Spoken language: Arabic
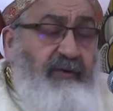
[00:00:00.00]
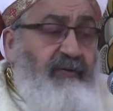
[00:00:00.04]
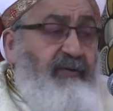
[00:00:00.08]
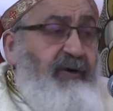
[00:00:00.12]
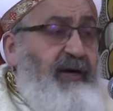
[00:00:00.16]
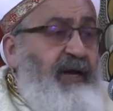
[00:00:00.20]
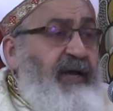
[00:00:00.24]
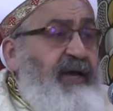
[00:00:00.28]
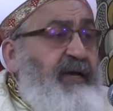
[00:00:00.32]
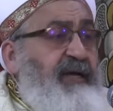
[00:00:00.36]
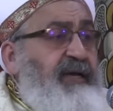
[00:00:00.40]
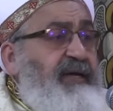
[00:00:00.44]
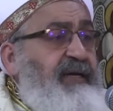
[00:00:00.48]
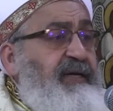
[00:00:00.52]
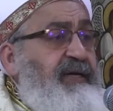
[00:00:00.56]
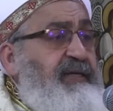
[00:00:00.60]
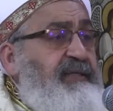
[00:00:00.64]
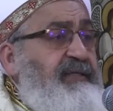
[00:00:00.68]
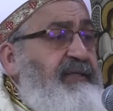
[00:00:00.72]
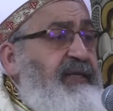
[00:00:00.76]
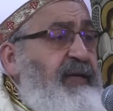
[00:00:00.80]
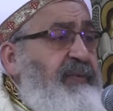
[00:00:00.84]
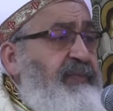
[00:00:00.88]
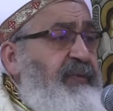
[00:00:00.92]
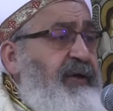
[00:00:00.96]
ولكن
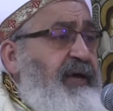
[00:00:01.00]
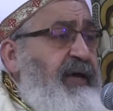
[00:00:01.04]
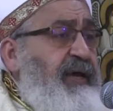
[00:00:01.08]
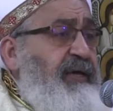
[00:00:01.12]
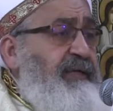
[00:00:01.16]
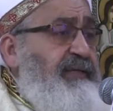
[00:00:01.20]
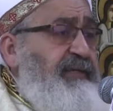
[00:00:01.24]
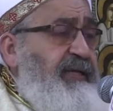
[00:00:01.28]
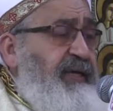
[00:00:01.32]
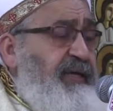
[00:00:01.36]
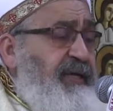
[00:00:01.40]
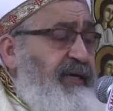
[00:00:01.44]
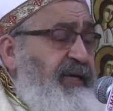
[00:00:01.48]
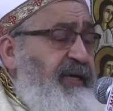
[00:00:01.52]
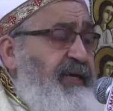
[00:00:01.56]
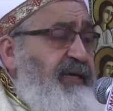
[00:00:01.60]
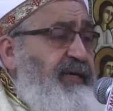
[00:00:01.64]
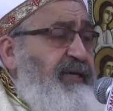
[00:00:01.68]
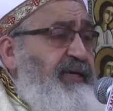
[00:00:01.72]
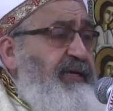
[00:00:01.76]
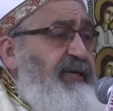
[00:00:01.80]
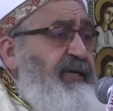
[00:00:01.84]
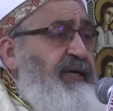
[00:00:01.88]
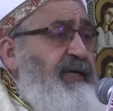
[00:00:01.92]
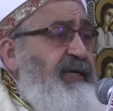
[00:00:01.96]

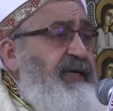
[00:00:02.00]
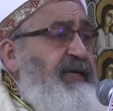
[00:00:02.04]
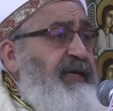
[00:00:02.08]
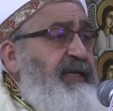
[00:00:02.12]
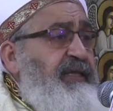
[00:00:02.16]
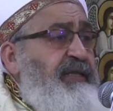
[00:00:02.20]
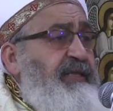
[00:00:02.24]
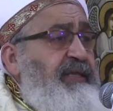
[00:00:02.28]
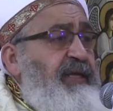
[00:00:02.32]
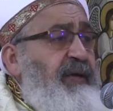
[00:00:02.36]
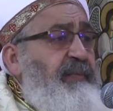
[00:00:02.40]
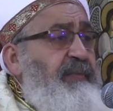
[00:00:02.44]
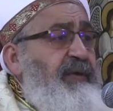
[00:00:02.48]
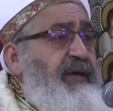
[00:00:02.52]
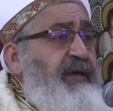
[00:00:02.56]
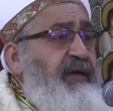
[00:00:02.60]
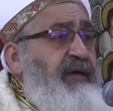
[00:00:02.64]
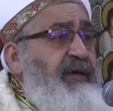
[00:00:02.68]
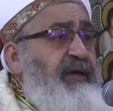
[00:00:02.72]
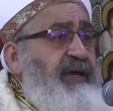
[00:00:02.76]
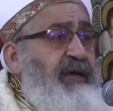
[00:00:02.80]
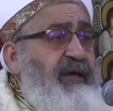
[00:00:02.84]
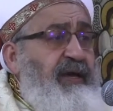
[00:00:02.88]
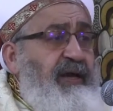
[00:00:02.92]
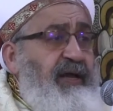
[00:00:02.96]
الذكي
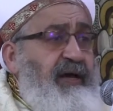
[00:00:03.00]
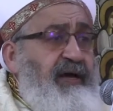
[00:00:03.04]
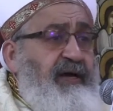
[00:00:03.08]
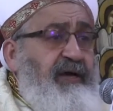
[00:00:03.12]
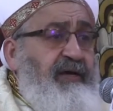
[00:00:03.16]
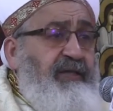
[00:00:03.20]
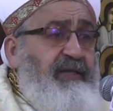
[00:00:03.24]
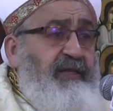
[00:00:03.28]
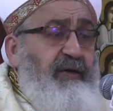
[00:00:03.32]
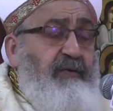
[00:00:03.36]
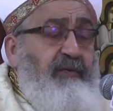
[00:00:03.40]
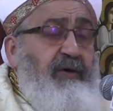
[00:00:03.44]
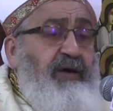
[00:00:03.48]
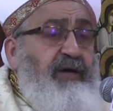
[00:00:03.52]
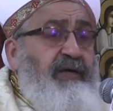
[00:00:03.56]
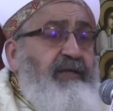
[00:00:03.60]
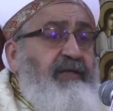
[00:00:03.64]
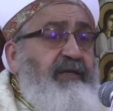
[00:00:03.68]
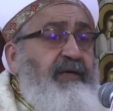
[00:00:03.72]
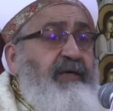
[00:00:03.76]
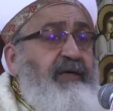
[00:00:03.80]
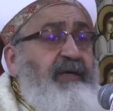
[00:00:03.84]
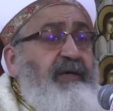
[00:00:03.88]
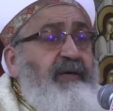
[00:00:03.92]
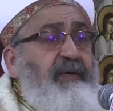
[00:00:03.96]
ينتبه الى
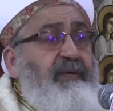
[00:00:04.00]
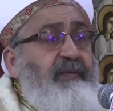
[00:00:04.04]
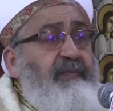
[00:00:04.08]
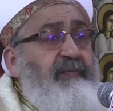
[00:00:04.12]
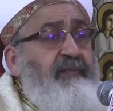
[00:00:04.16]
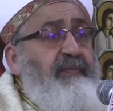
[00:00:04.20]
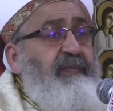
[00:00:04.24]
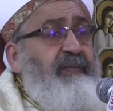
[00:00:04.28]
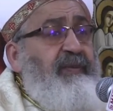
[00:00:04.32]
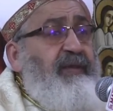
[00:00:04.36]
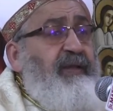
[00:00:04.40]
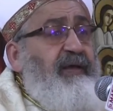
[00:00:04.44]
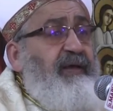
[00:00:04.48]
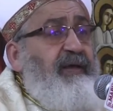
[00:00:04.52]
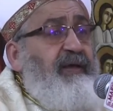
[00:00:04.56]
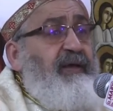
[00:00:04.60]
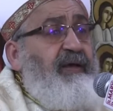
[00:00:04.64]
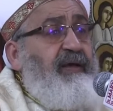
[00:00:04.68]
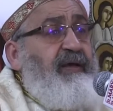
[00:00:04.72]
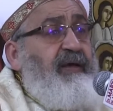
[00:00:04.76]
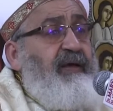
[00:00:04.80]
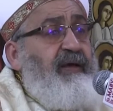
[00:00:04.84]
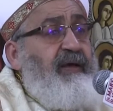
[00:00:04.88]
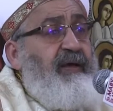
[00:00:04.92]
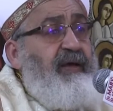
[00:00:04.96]
خطواته
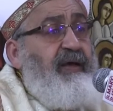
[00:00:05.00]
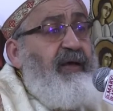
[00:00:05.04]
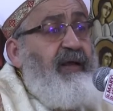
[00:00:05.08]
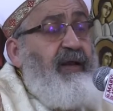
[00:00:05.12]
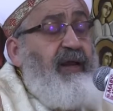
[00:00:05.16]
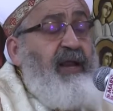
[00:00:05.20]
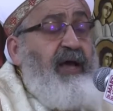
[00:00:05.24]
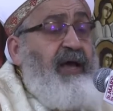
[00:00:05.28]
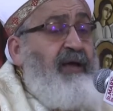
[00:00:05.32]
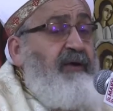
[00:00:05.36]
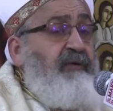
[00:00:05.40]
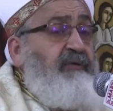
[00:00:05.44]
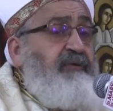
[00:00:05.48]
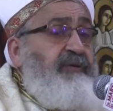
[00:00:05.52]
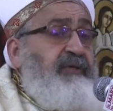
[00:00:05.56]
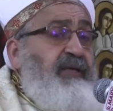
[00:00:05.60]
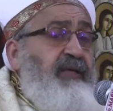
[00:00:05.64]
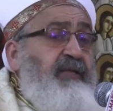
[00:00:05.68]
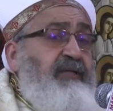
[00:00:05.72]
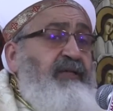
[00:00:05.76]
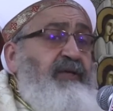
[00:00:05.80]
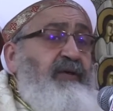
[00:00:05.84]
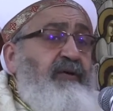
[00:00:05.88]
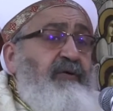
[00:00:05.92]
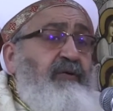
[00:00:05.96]
لا
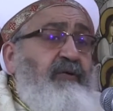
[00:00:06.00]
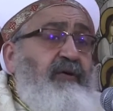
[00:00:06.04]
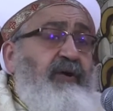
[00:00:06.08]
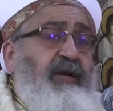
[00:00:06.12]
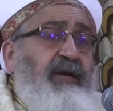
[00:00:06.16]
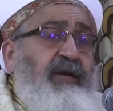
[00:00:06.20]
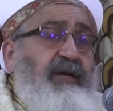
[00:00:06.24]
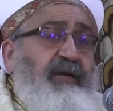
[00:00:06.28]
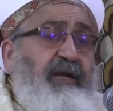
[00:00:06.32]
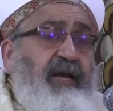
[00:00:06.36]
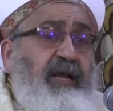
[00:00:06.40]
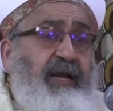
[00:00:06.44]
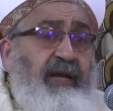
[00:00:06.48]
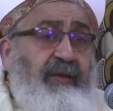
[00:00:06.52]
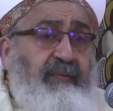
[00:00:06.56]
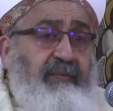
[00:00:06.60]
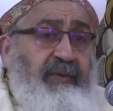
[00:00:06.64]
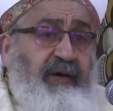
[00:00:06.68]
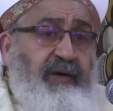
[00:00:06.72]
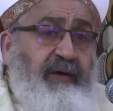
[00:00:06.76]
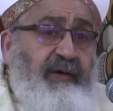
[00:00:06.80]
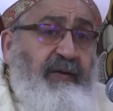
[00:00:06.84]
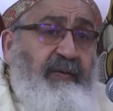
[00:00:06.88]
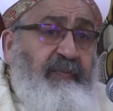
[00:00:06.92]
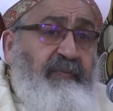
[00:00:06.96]
نصدق كل
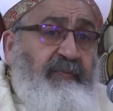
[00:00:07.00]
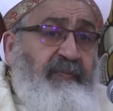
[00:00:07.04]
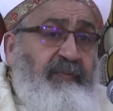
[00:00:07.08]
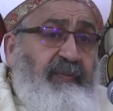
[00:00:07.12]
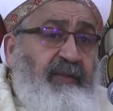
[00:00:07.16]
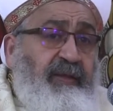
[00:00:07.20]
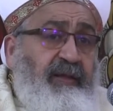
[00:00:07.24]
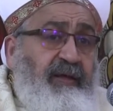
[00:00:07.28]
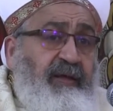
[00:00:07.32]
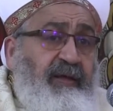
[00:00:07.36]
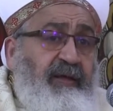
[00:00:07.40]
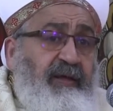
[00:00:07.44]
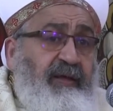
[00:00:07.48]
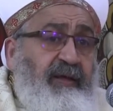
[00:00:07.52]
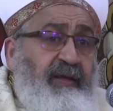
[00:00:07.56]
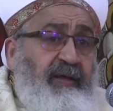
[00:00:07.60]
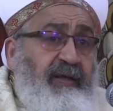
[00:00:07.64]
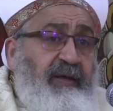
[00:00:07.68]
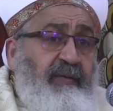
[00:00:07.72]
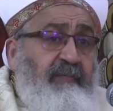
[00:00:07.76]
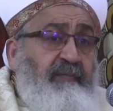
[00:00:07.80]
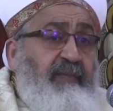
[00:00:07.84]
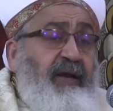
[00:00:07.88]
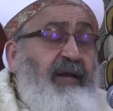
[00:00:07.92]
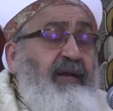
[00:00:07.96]
كلمه
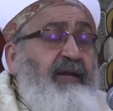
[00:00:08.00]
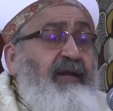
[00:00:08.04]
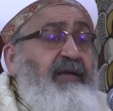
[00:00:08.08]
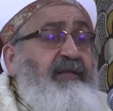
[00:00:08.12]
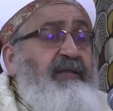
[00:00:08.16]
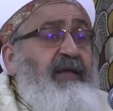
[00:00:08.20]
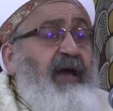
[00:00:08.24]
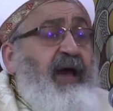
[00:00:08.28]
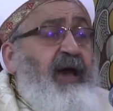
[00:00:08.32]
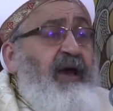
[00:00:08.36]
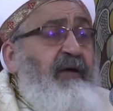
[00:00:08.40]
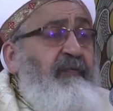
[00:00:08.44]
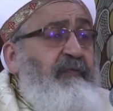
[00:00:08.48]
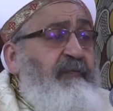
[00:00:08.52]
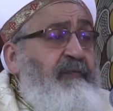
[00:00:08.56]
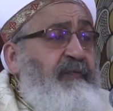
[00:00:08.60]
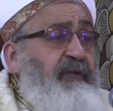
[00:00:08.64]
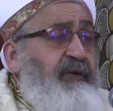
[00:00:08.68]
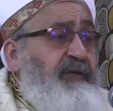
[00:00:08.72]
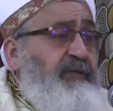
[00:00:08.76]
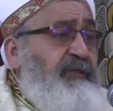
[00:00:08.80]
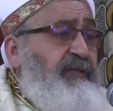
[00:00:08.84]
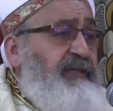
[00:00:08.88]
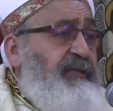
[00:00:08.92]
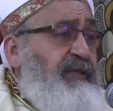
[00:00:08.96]
بل
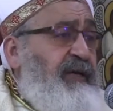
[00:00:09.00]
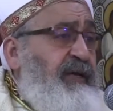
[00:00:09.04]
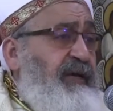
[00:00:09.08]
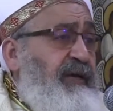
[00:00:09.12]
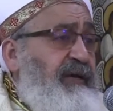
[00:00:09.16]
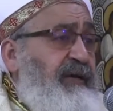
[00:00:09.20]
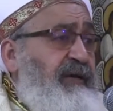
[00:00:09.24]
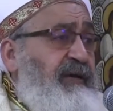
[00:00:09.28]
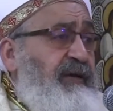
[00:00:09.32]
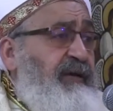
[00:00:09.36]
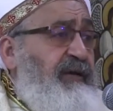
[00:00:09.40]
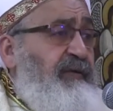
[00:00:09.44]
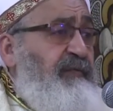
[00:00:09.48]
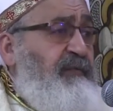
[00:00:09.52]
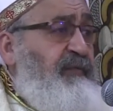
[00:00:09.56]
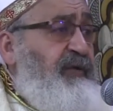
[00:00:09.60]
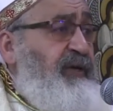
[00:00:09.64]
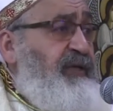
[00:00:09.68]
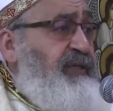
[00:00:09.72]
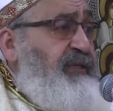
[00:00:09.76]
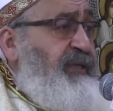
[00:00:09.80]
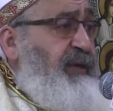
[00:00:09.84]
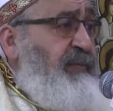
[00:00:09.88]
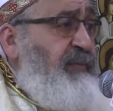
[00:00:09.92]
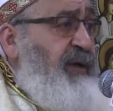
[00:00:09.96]
نتحفظ
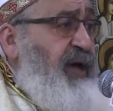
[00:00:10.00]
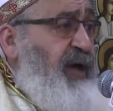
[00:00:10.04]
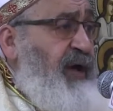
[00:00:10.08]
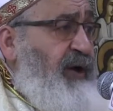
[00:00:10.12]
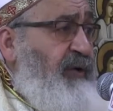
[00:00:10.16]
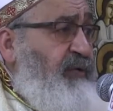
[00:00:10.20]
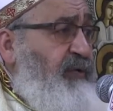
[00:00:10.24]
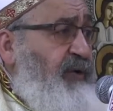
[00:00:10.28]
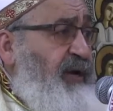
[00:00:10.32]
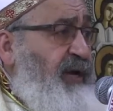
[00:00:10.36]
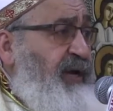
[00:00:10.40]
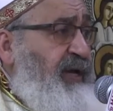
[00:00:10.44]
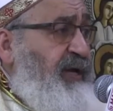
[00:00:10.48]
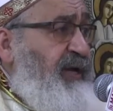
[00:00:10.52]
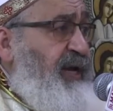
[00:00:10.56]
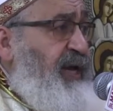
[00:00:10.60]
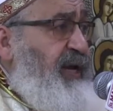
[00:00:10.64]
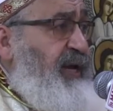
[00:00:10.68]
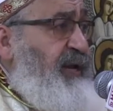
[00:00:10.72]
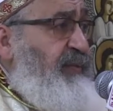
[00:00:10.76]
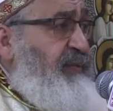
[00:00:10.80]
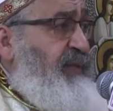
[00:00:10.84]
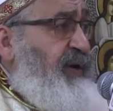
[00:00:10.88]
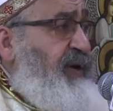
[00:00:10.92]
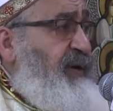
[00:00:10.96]
في سماع كل
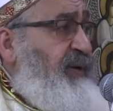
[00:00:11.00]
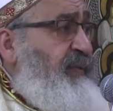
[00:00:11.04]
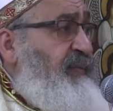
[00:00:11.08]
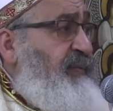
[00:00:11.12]
كلمه